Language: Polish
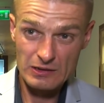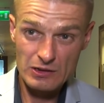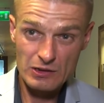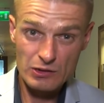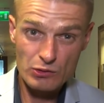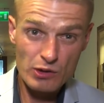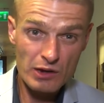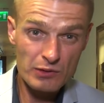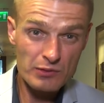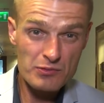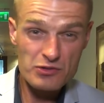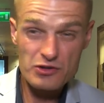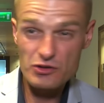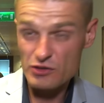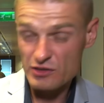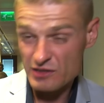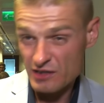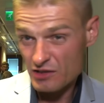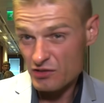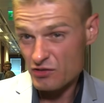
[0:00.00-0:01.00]
kładłem się
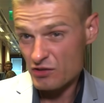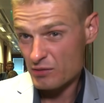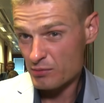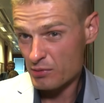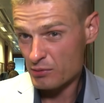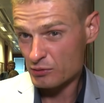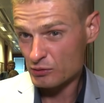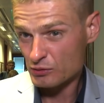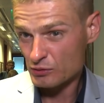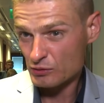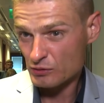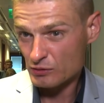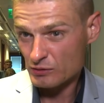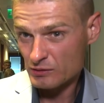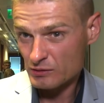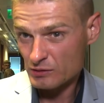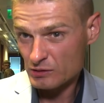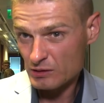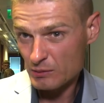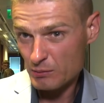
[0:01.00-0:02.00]
ostatni po prostu,
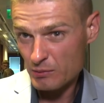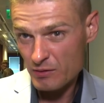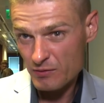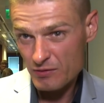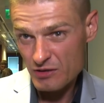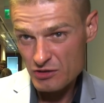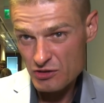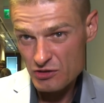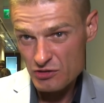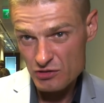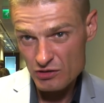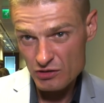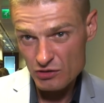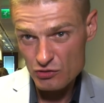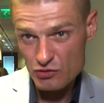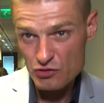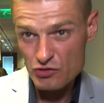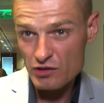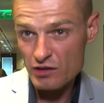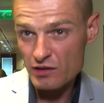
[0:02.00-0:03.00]
żeby wiedzieć, że
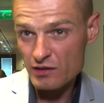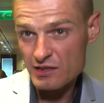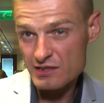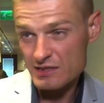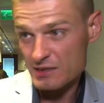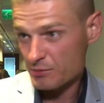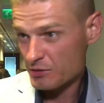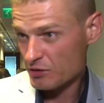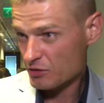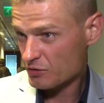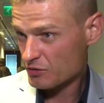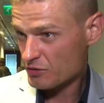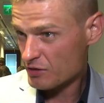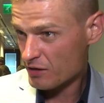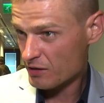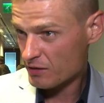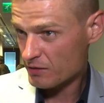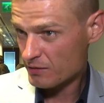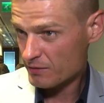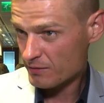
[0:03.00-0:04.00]
dożyję następnego
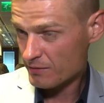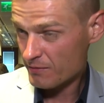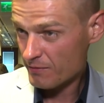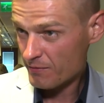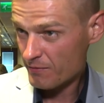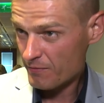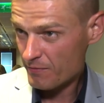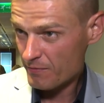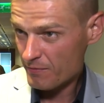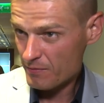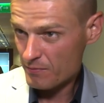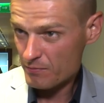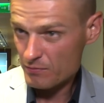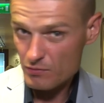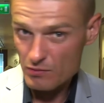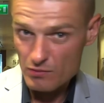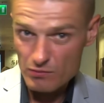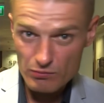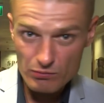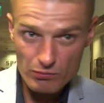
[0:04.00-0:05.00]
dnia
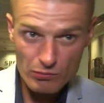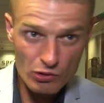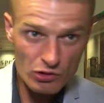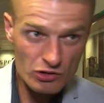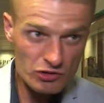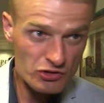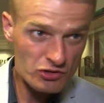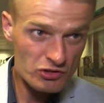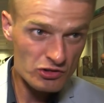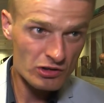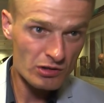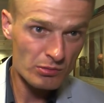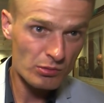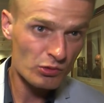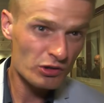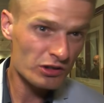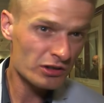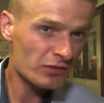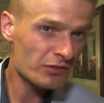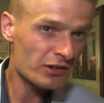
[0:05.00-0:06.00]
moje życie to był
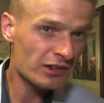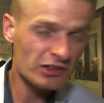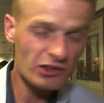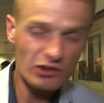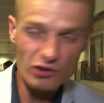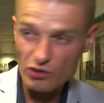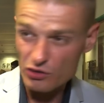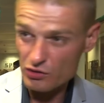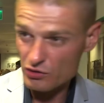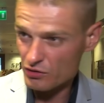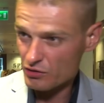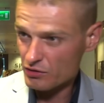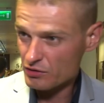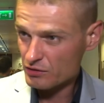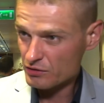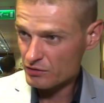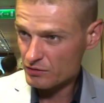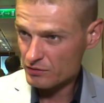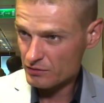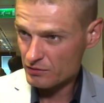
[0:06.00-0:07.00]
jeden wielki horror.
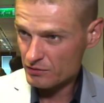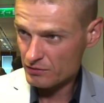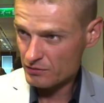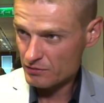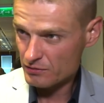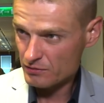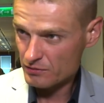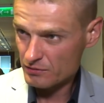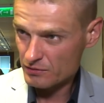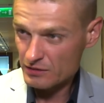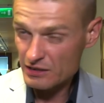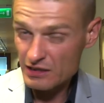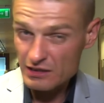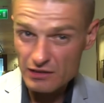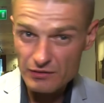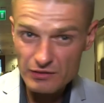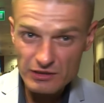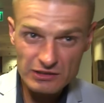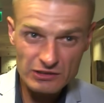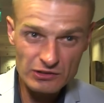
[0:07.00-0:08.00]

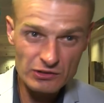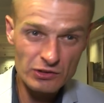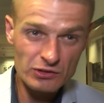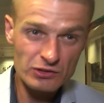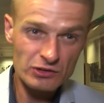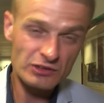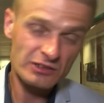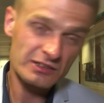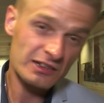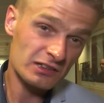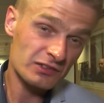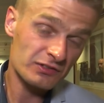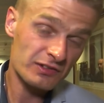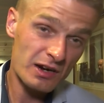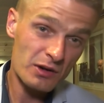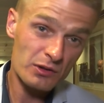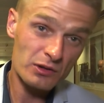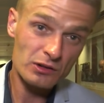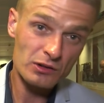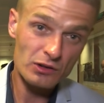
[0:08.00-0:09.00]
Jeden wielki horror i tak
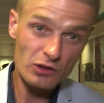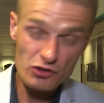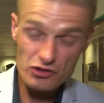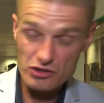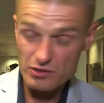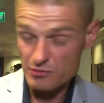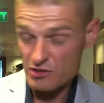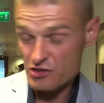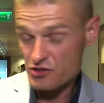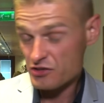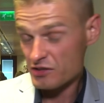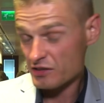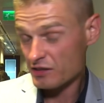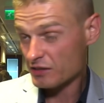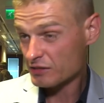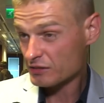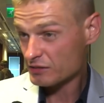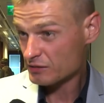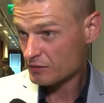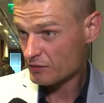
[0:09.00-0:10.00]
trwało 18 lat.
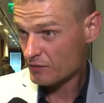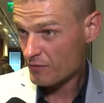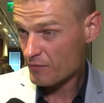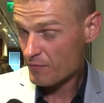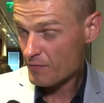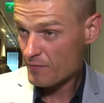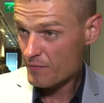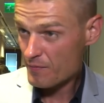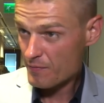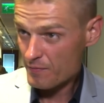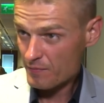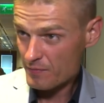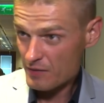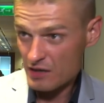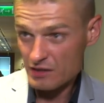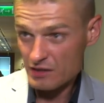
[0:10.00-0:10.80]
A